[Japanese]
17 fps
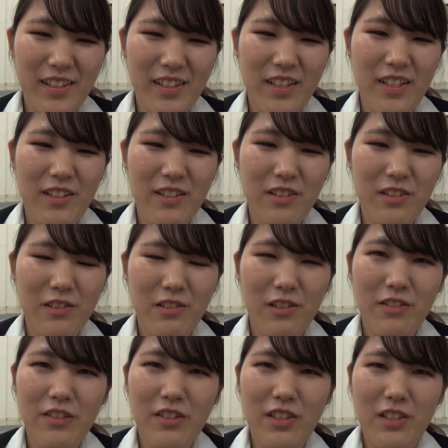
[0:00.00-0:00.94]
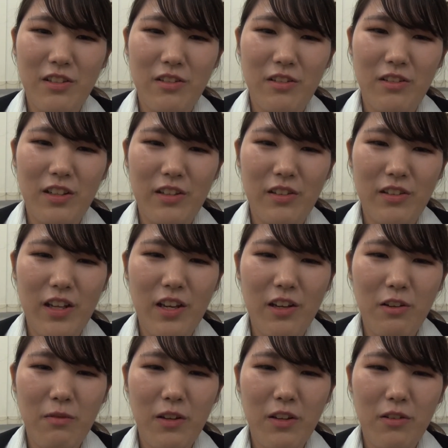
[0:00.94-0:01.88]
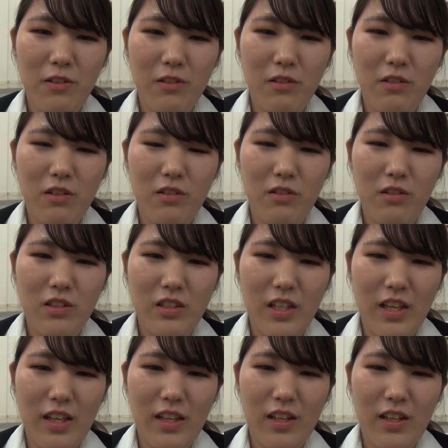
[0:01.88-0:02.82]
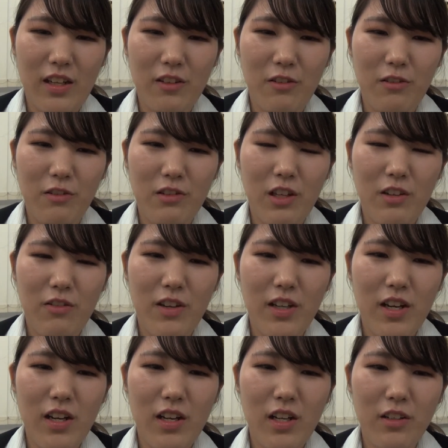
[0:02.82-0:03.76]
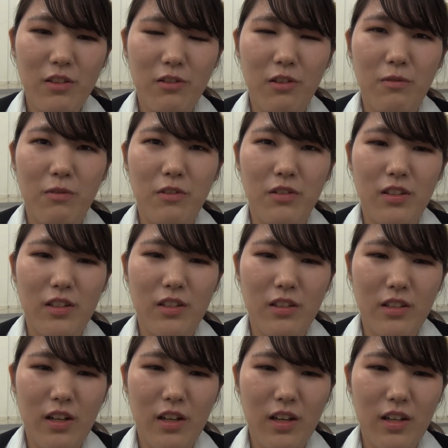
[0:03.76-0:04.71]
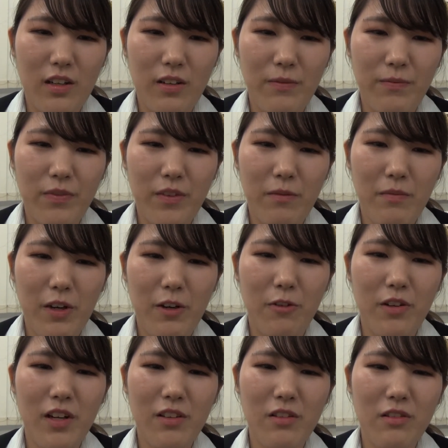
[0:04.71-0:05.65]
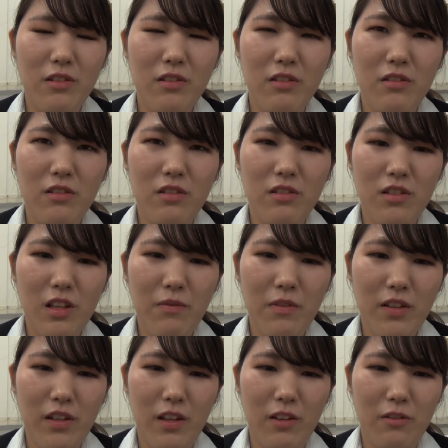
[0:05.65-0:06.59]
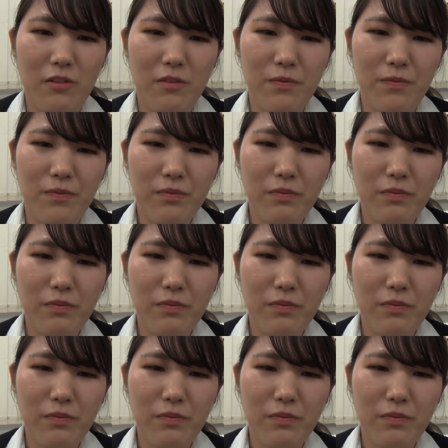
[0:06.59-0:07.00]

多肉植物の、あの醍醐味の一つとしてあの寄せ植えがあると思うんですが、まあ、他の草花の